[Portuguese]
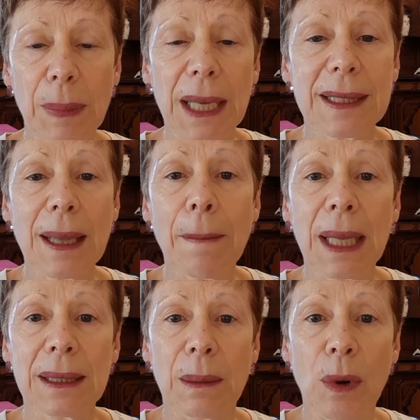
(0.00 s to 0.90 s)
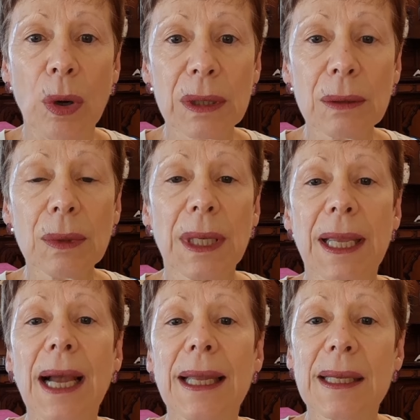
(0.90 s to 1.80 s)
pela Samantha Morton, que
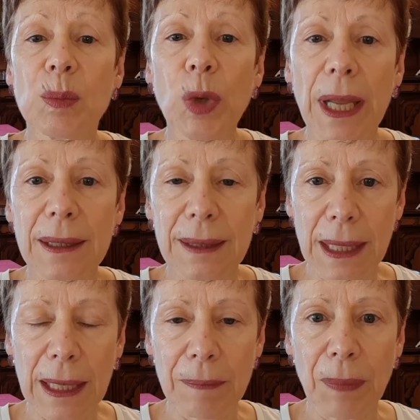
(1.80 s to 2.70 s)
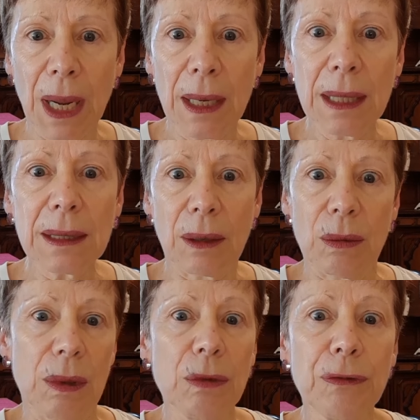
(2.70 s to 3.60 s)
é a ex-mulher dele. Então,
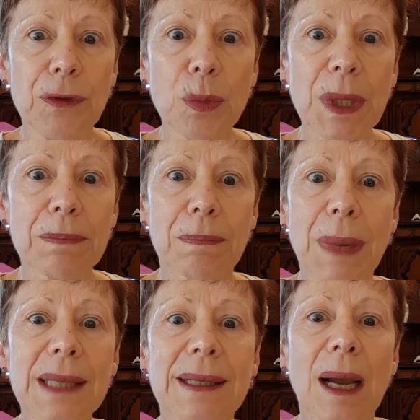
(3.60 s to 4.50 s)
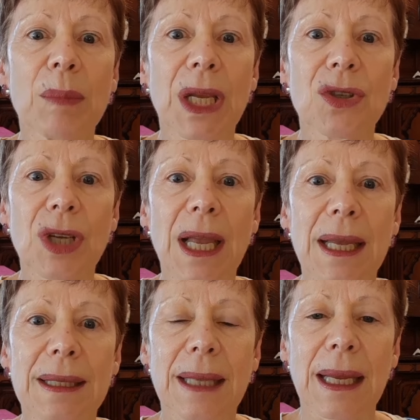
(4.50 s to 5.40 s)
o filme basicamente é
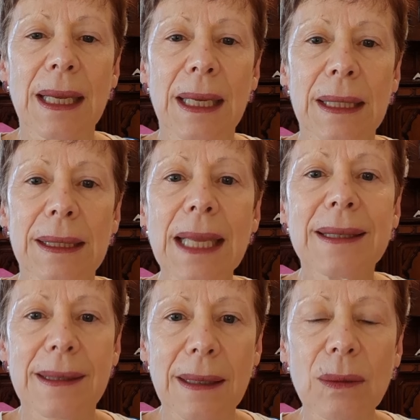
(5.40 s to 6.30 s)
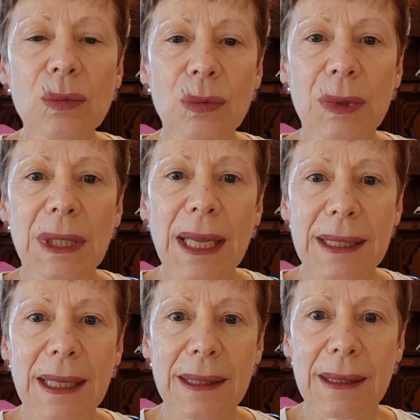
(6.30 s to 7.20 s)
essa tensão
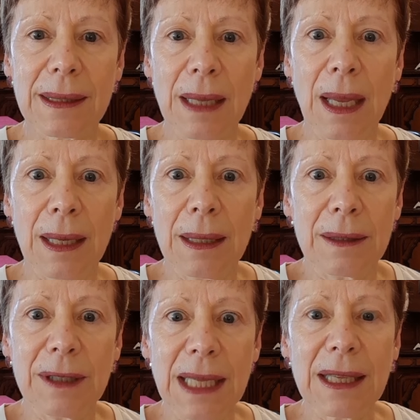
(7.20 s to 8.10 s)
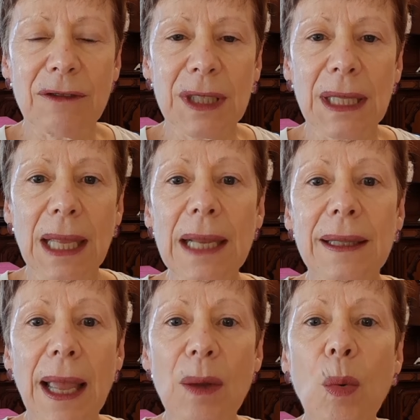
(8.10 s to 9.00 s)
nessas, nessa vida dele,
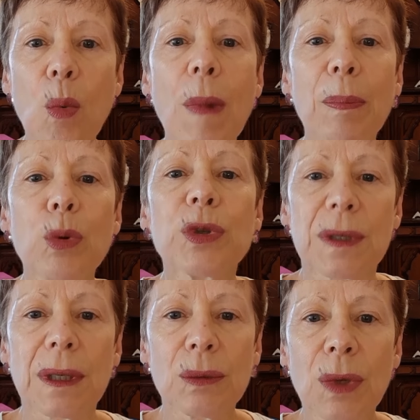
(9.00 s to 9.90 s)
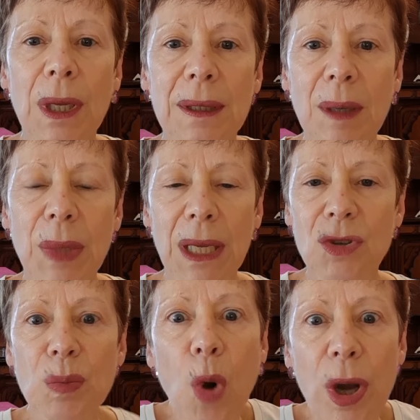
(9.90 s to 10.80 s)
tem uma pulsão também
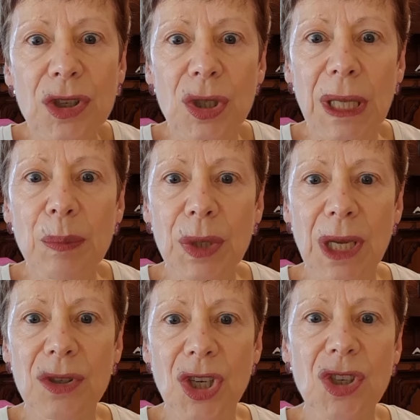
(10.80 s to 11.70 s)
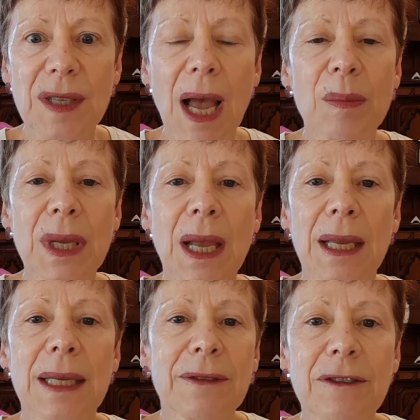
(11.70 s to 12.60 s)
de morte, né? Porque a gente sabe
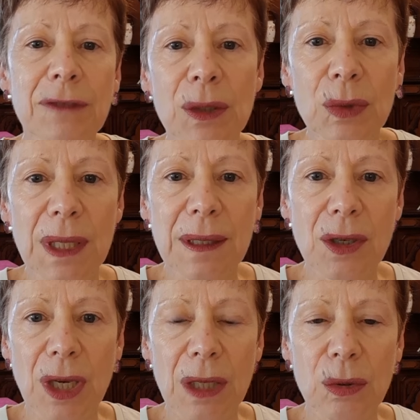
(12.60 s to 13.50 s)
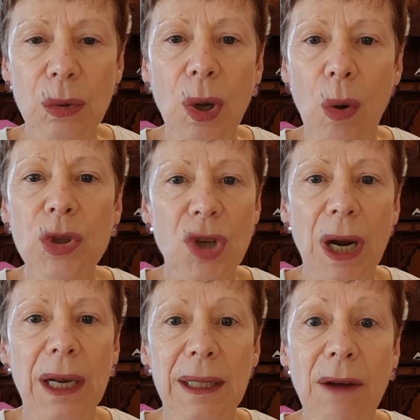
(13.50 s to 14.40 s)
que vivendo desse jeito, o
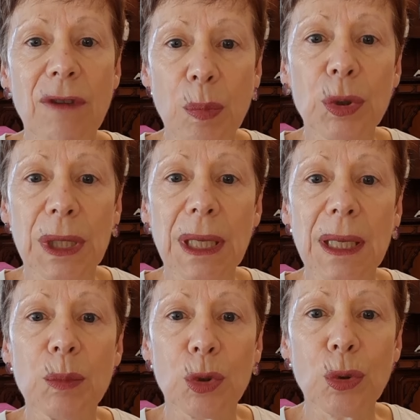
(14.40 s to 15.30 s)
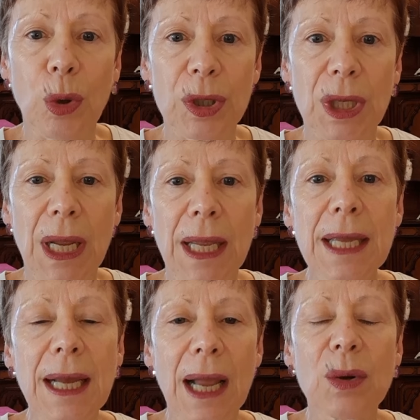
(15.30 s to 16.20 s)
Charlie não vai poder ir muito longe. E
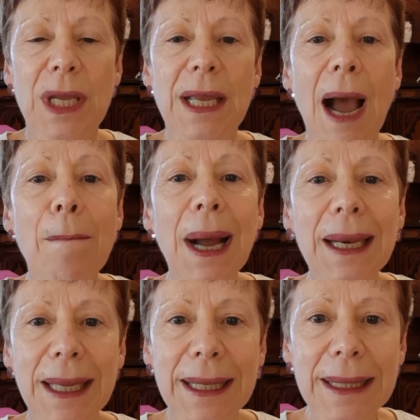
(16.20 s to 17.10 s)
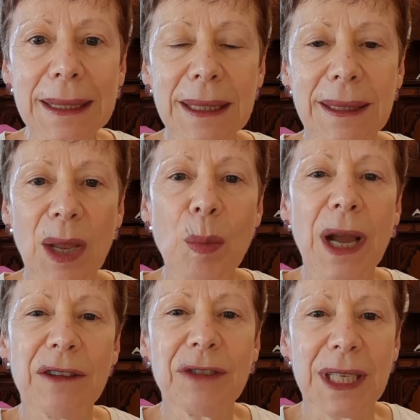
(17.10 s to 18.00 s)
claro que a baleia tem uma
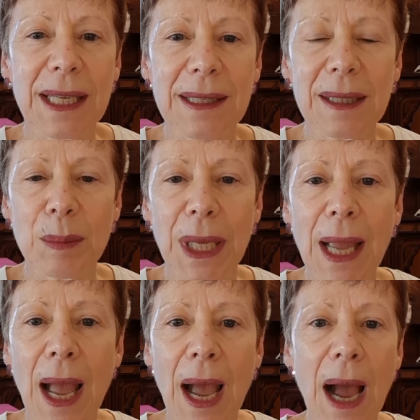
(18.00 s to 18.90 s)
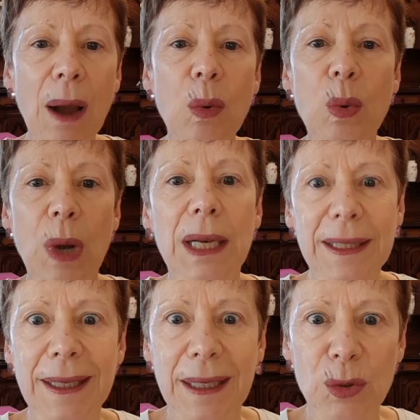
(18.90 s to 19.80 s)
referência também ao, à
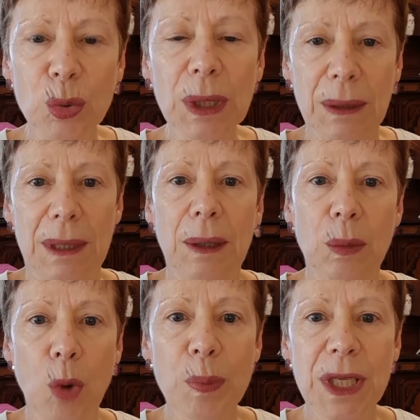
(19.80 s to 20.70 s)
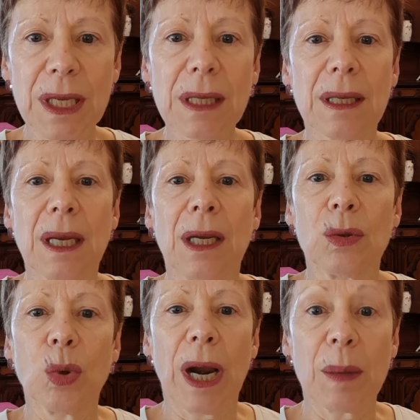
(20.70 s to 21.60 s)
literatura, ao Moby Dick,
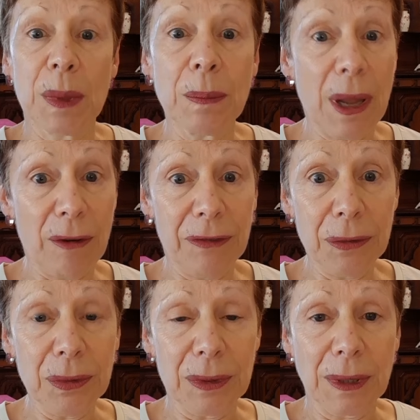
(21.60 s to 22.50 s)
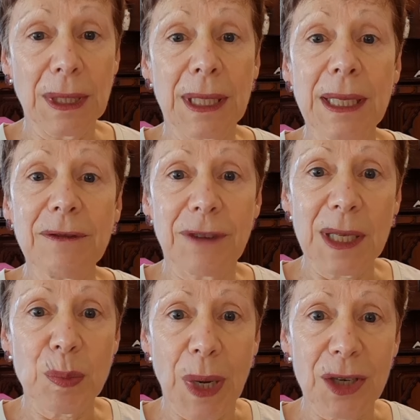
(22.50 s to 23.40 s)
do Herman Melville, que
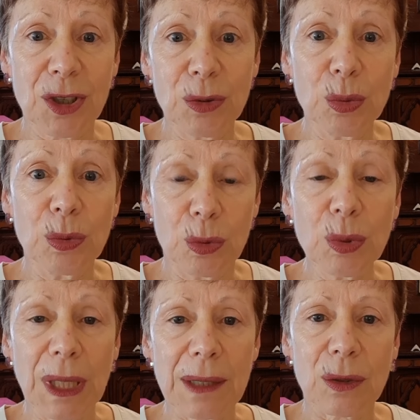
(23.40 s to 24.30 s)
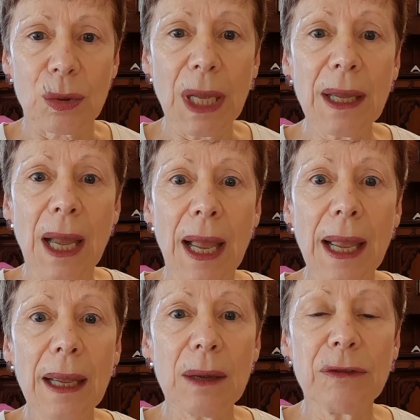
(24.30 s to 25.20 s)
faz parte do, do texto, né?
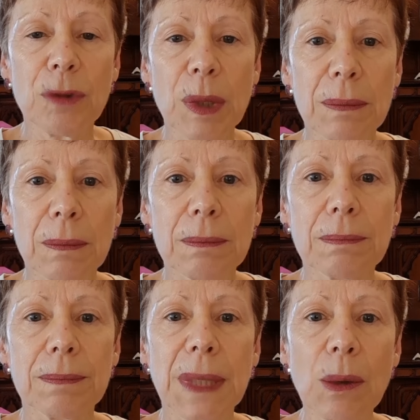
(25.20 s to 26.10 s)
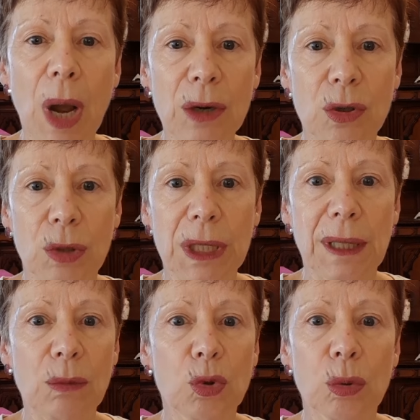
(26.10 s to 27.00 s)
É, é, um filme, eu acho que
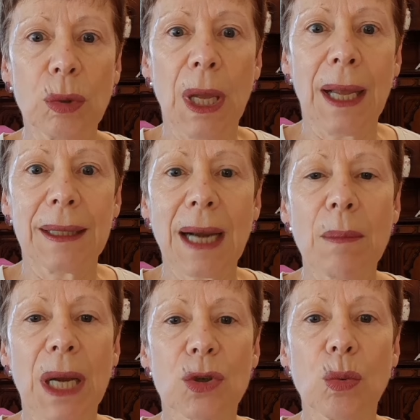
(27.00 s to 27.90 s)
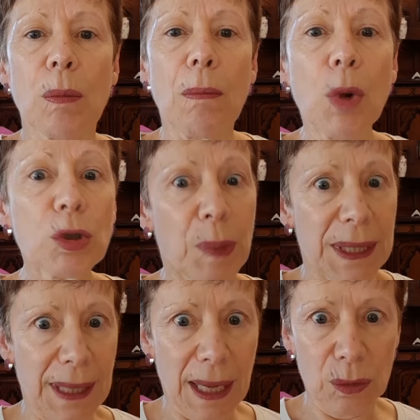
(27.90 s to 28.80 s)
tem um tom dramático muito
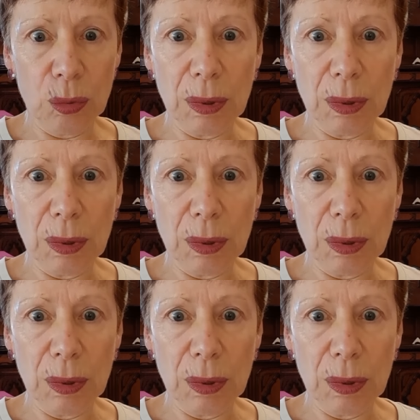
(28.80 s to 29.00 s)
pesado.